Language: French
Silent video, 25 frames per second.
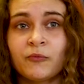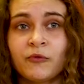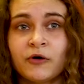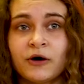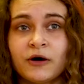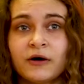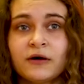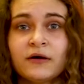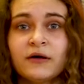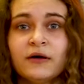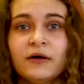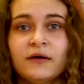
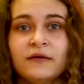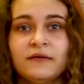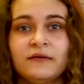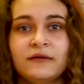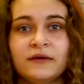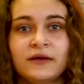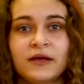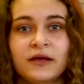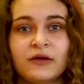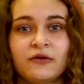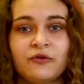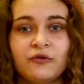moi,
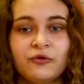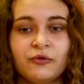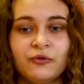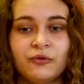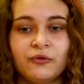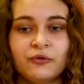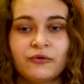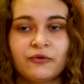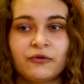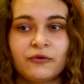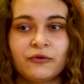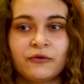c'est quelque
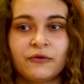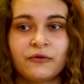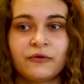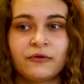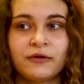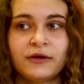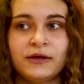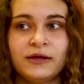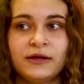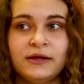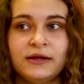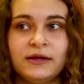chose
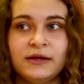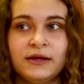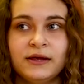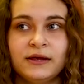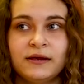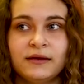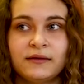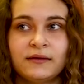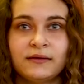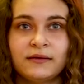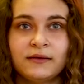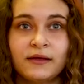euh, qui
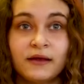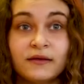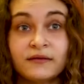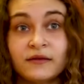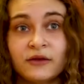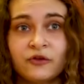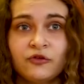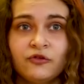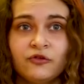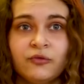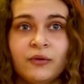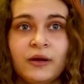est très
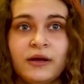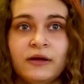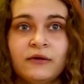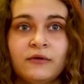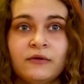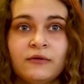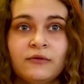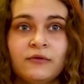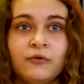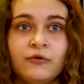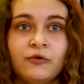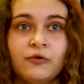
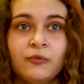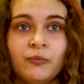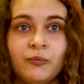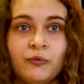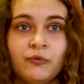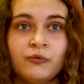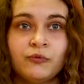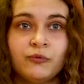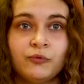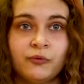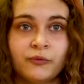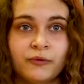actuel dans le
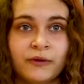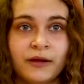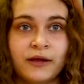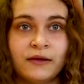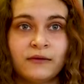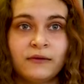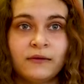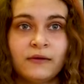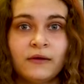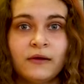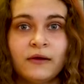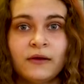monde où on
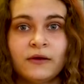est,